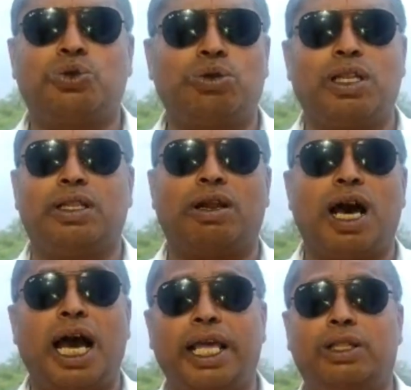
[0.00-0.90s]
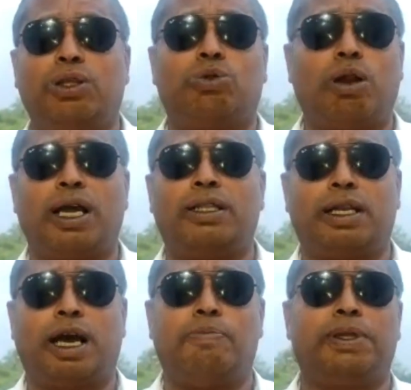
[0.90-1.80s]
சுதந்திர தினம் ஆயிரத்தி
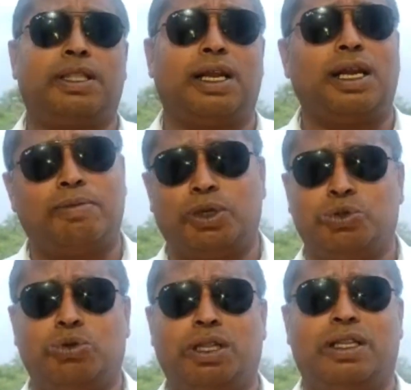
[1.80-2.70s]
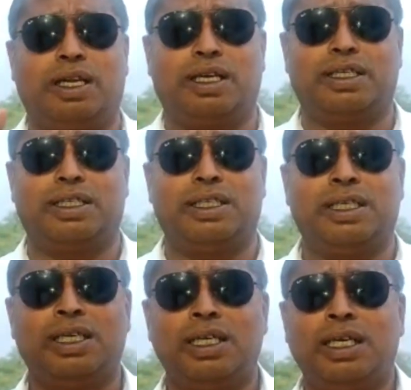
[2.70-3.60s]
தொள்ளாயிரத்தி நாற்பத்தி ஏழில் நமக்கு சுதந்திர தினம் கிடச்சி
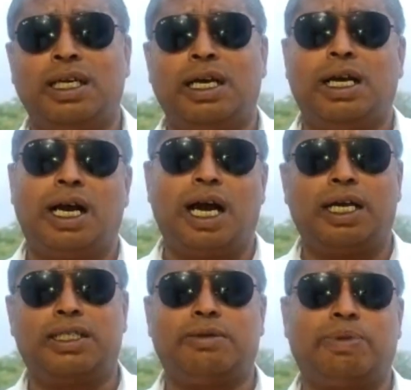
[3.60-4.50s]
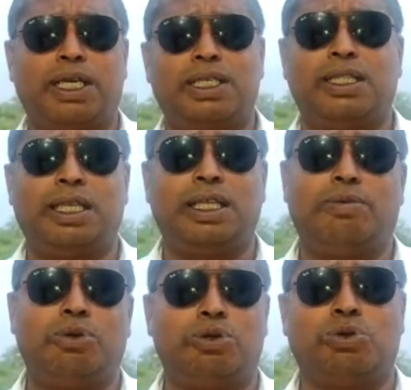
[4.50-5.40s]
ஆகஸ்ட் பாஞ்சாந்தேதி
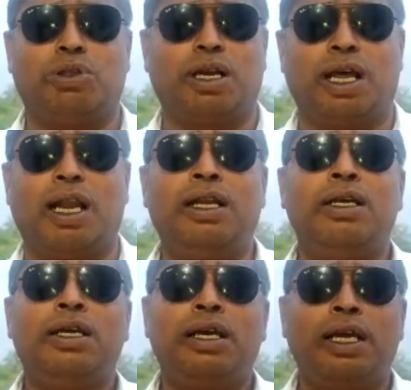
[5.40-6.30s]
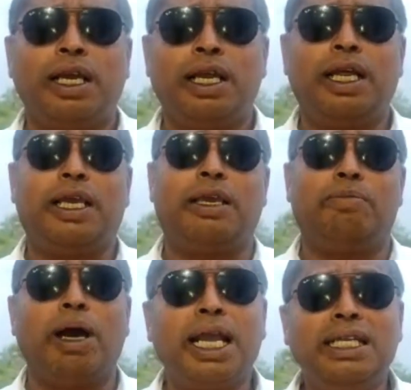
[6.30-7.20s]
நம்மளோட சுதந்திர நாள் இன்றைக்கி
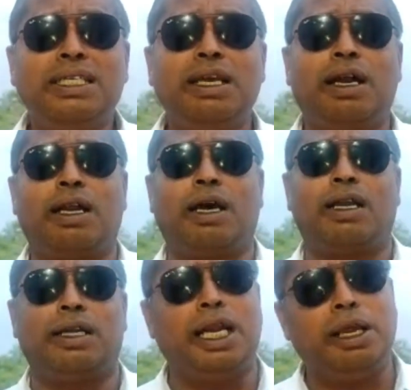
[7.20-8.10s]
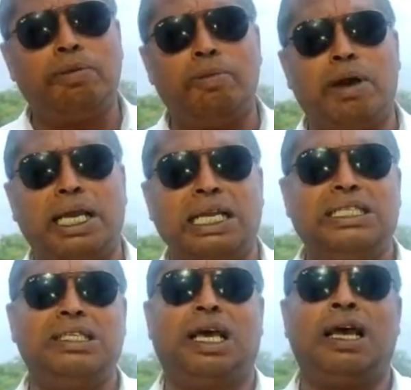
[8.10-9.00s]
மகிழ்ச்சியான நாள் என்றைக்குமே
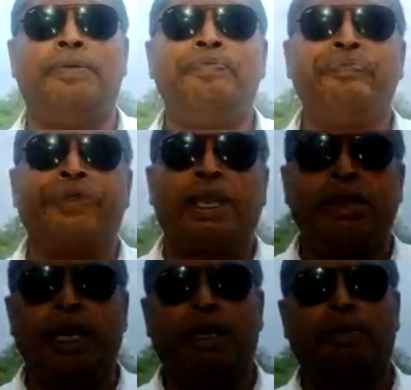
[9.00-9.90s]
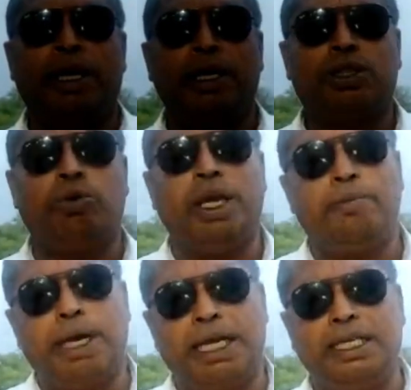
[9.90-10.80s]
மகிழ்ச்சி தான் இன்றைக்கி நம்ம எடுத்தவுடனே
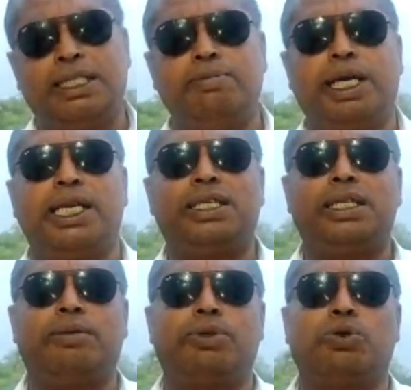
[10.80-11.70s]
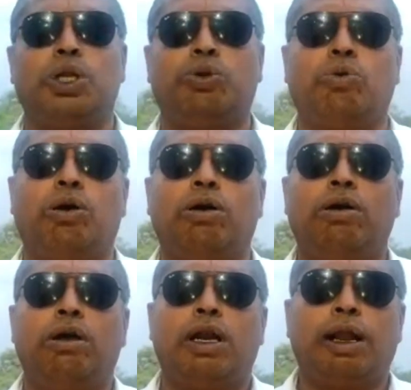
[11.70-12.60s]
மகிழ்ச்சி மகிழ்ச்சின்னு நம்ம சொல்லிக்குவோம்
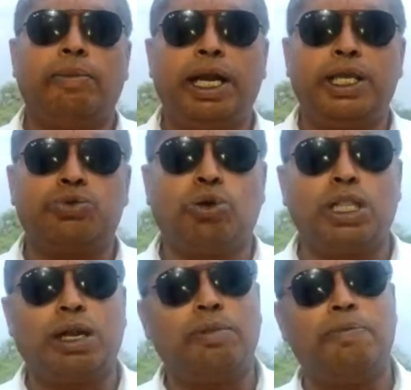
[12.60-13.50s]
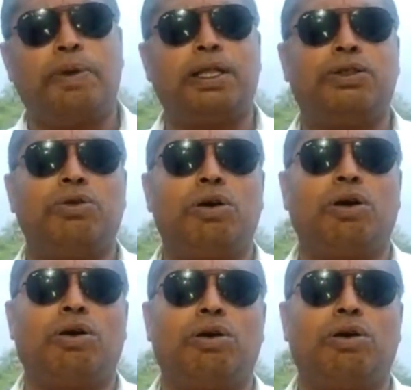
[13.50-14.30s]
நம்ம இன்றைக்கி சுதந்திரமாக படுத்துருக்கோம்